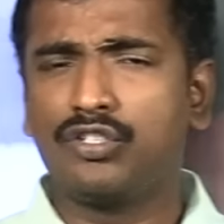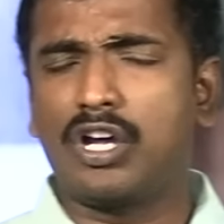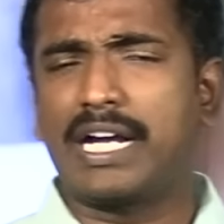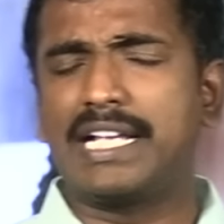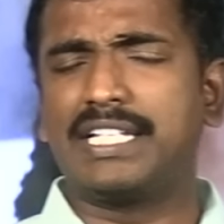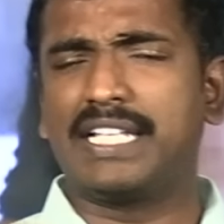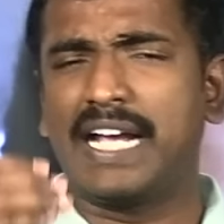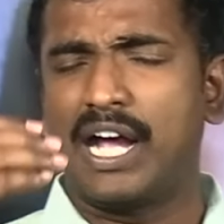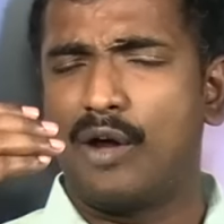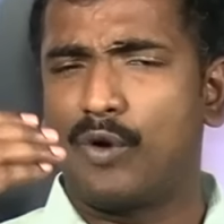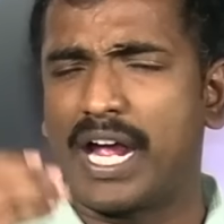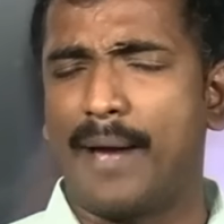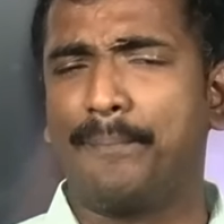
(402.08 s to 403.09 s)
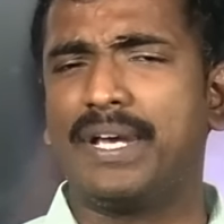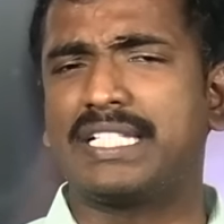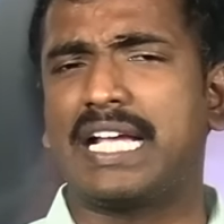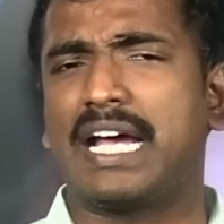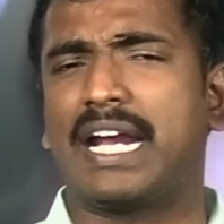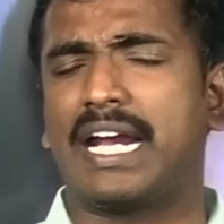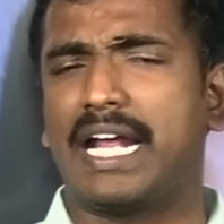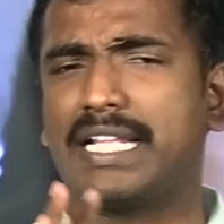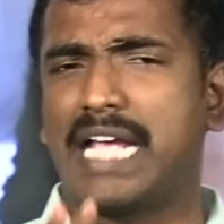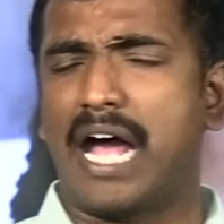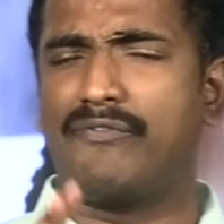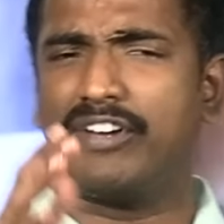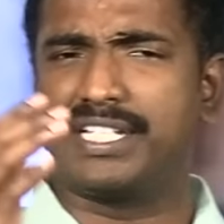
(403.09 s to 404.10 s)
సో ఖచ్చితంగా ఒక ఎంపీ స్థానాన్ని అయితే
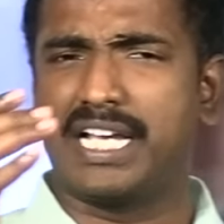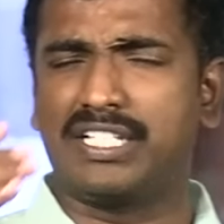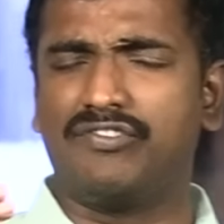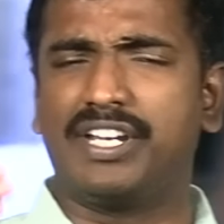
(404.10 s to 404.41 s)
ఆఫర్ చేసి